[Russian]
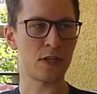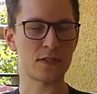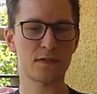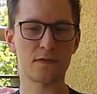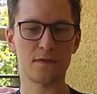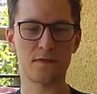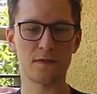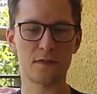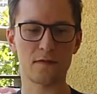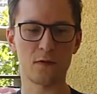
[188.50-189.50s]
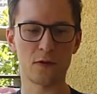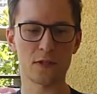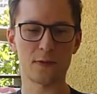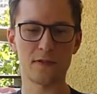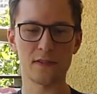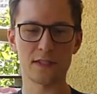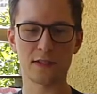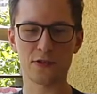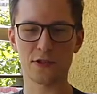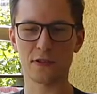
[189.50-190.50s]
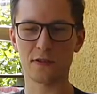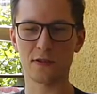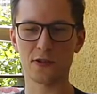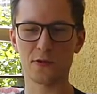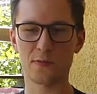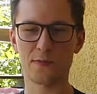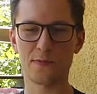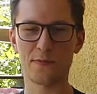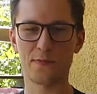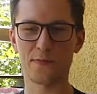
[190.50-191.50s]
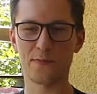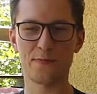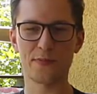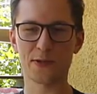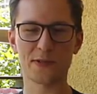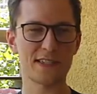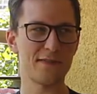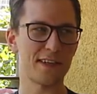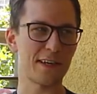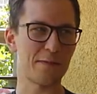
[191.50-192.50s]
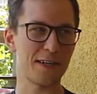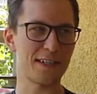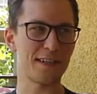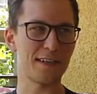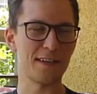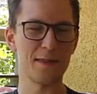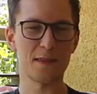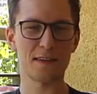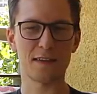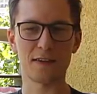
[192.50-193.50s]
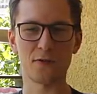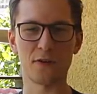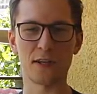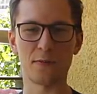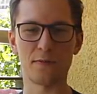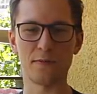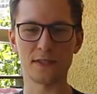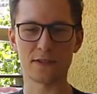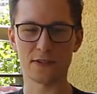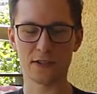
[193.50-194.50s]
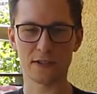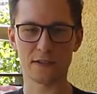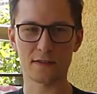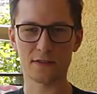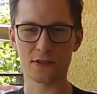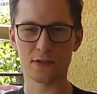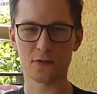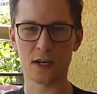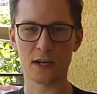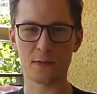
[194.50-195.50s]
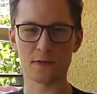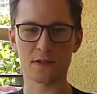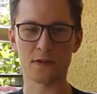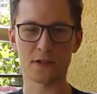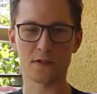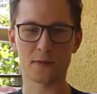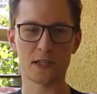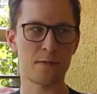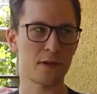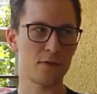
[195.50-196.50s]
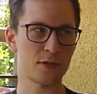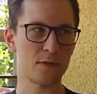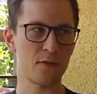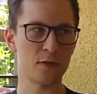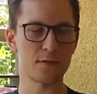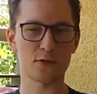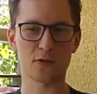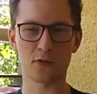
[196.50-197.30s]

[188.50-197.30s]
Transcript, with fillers: нас в, в городе появилась очень, очень перспективная компания. Ну, она была совершенно, совершенно другая по сравнению со всеми остальными, которые у нас были в городе, потому что